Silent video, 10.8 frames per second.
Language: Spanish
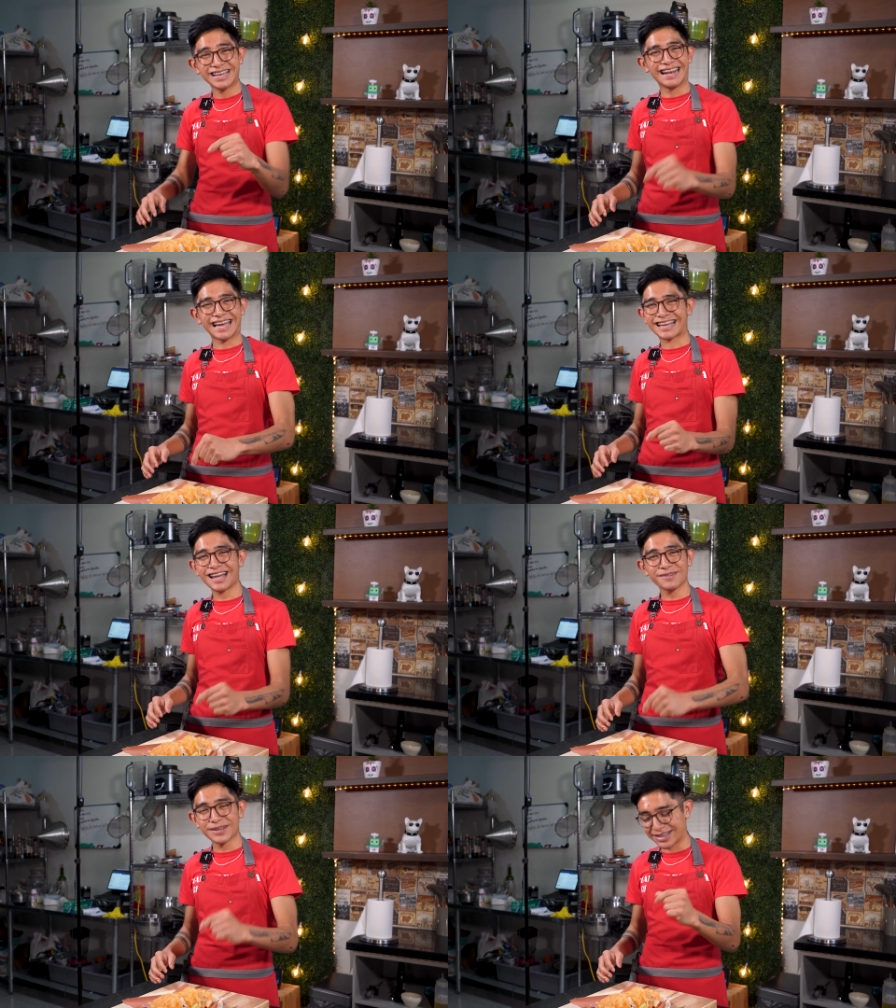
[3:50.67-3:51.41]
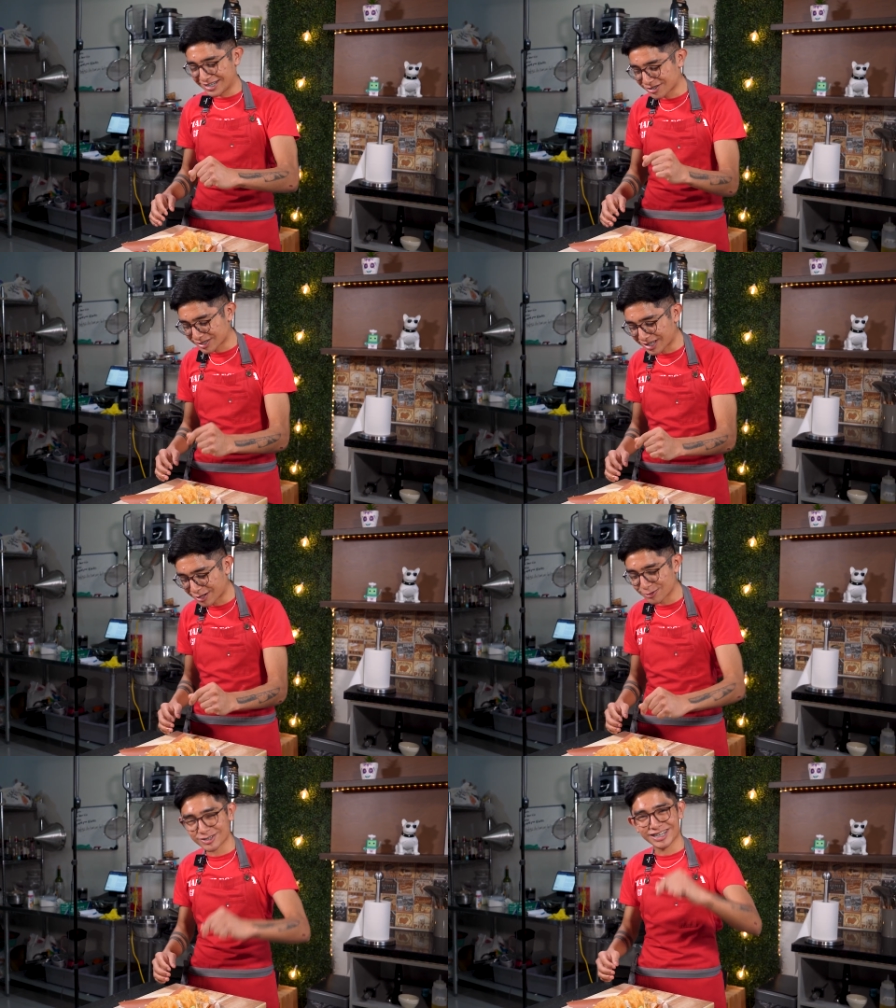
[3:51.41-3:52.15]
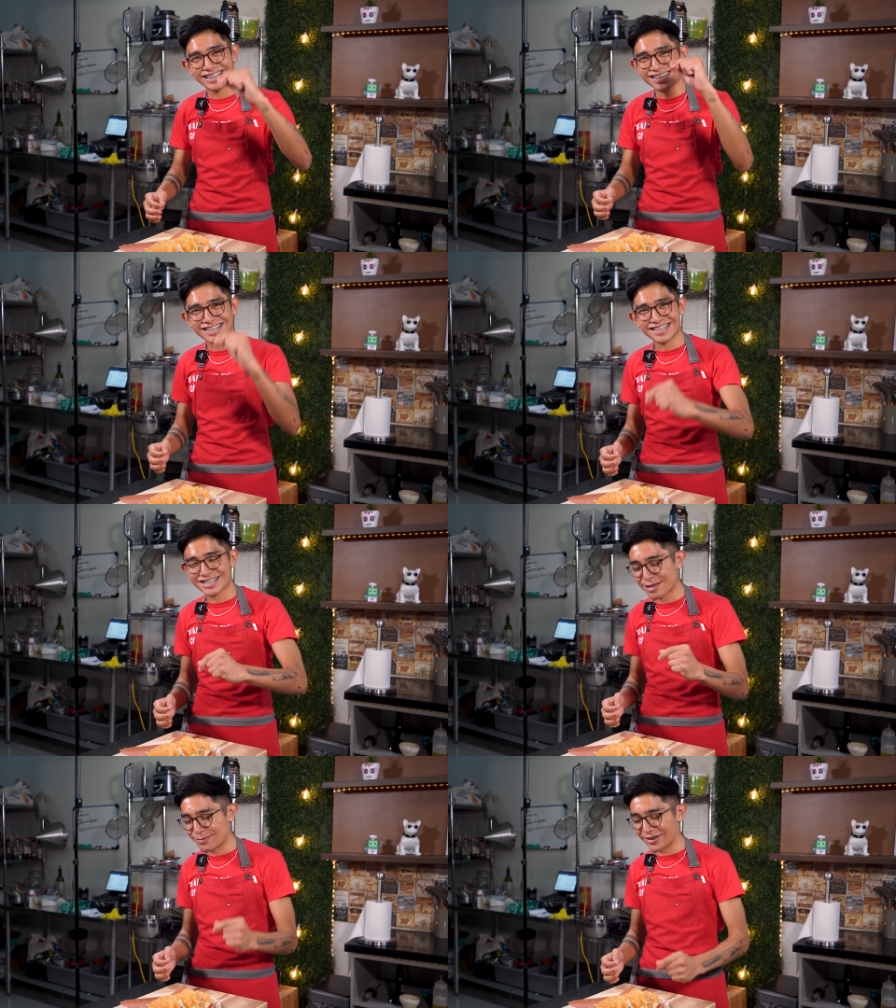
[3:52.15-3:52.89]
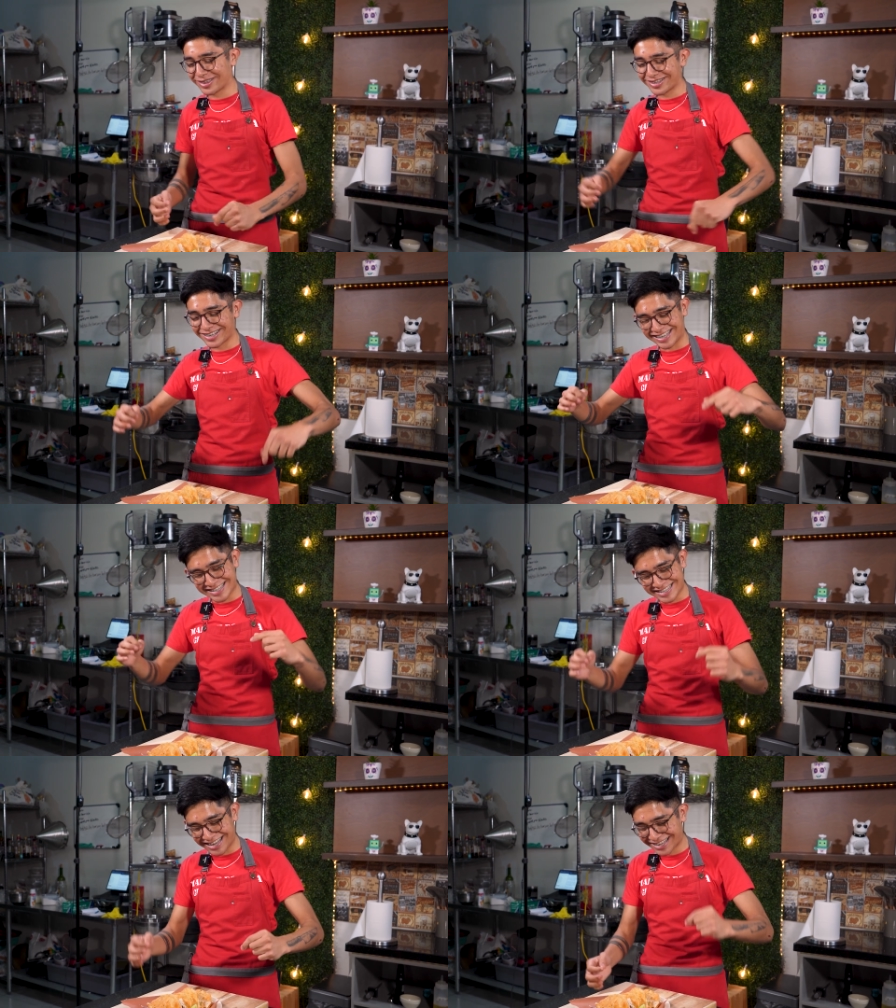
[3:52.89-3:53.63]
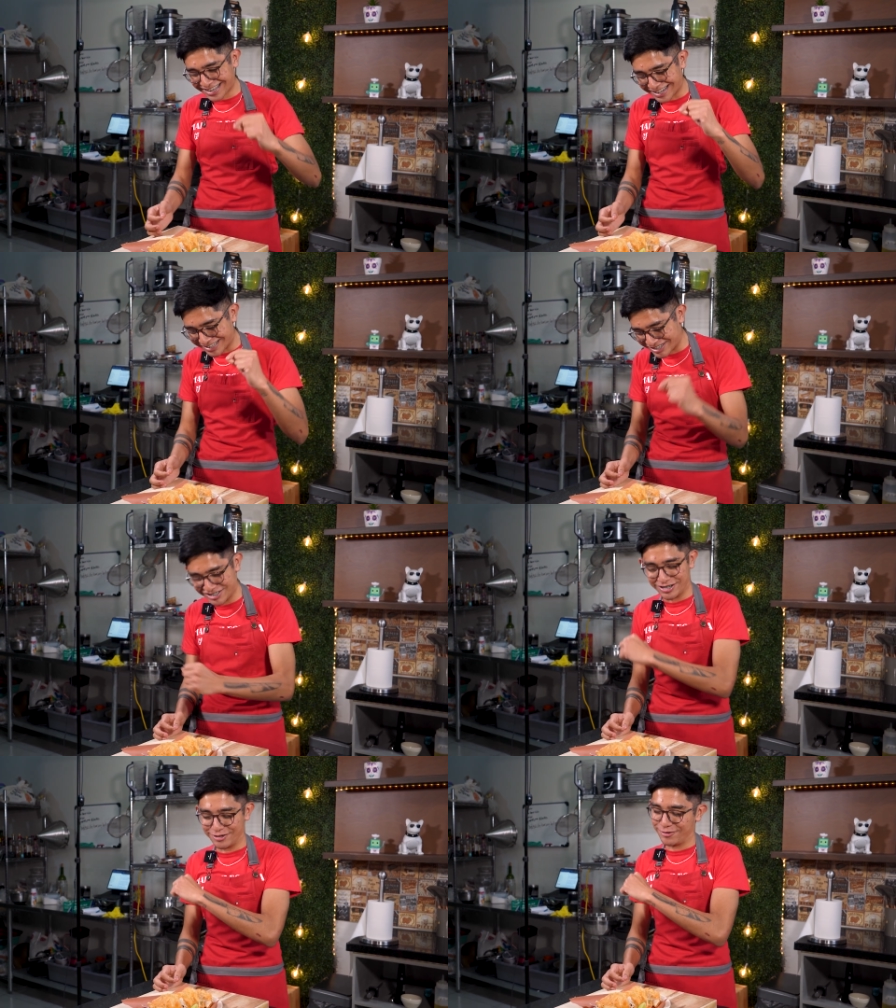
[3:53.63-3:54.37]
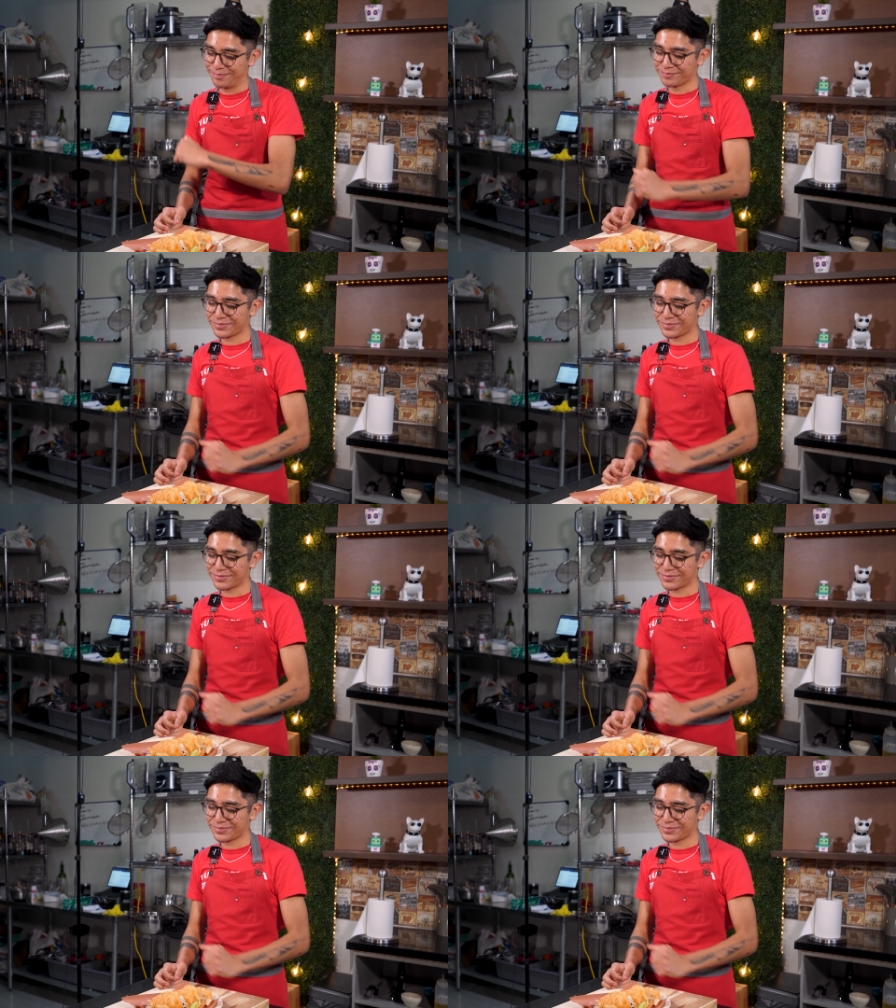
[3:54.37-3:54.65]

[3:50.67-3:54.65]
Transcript: La clave en estos tacos es la salsa de morita guisada en el chicharrón.